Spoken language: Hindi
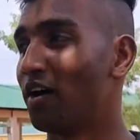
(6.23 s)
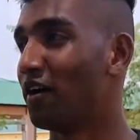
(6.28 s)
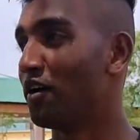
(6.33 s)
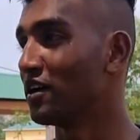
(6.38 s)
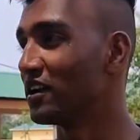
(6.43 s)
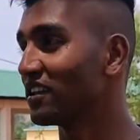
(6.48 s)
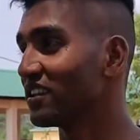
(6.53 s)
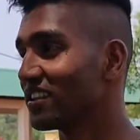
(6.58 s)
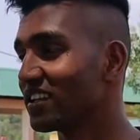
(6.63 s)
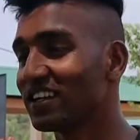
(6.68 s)

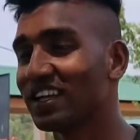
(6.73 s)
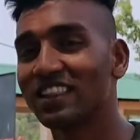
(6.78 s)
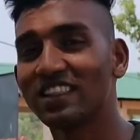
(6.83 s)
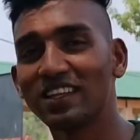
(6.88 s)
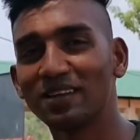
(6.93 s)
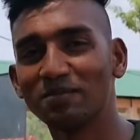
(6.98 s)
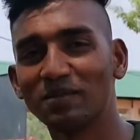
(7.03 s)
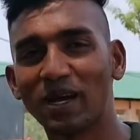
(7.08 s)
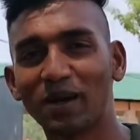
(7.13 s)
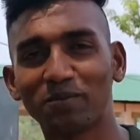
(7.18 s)
और इतना
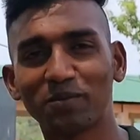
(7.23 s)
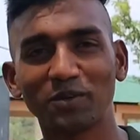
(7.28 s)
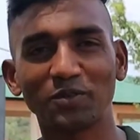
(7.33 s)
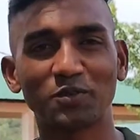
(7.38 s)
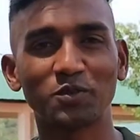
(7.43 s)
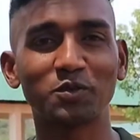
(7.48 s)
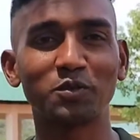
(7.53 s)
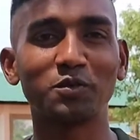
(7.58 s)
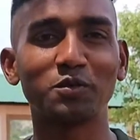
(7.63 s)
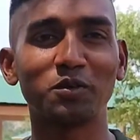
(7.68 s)
दिल में आपको
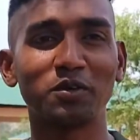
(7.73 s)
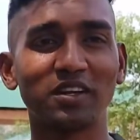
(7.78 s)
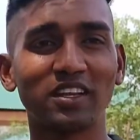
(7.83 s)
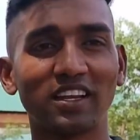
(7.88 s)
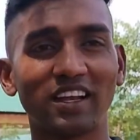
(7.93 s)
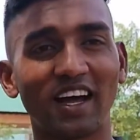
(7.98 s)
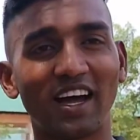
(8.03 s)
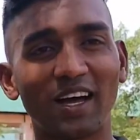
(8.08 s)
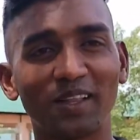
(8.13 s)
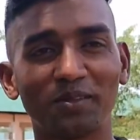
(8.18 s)
सुकून हो रही
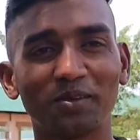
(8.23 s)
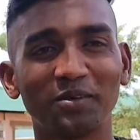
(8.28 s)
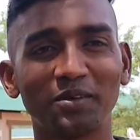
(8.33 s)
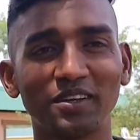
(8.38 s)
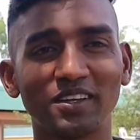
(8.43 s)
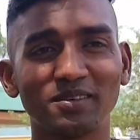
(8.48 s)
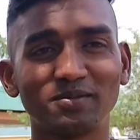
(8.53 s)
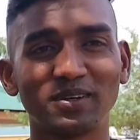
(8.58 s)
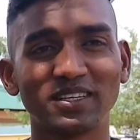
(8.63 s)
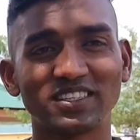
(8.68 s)
है राहत हो
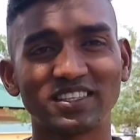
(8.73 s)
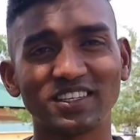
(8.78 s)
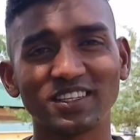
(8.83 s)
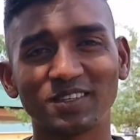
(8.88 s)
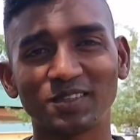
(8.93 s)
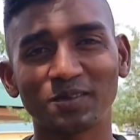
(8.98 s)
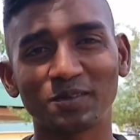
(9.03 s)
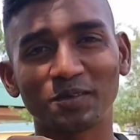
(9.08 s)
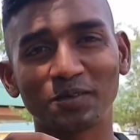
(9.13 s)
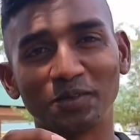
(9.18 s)
रही है बस
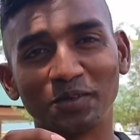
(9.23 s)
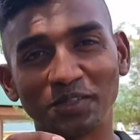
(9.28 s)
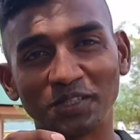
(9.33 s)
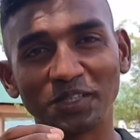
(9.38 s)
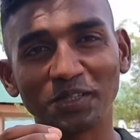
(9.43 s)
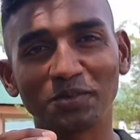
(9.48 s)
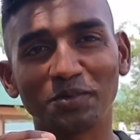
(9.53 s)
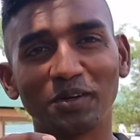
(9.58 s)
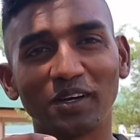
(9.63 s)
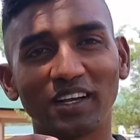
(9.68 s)
इस
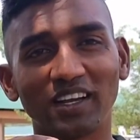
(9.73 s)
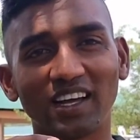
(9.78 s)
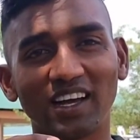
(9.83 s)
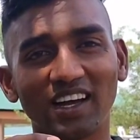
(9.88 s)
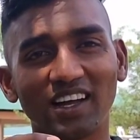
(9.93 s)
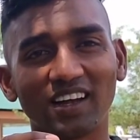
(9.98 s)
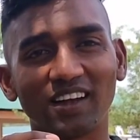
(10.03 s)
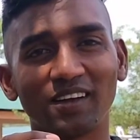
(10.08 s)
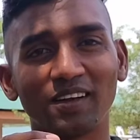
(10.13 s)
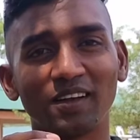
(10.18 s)
खुशी को है ना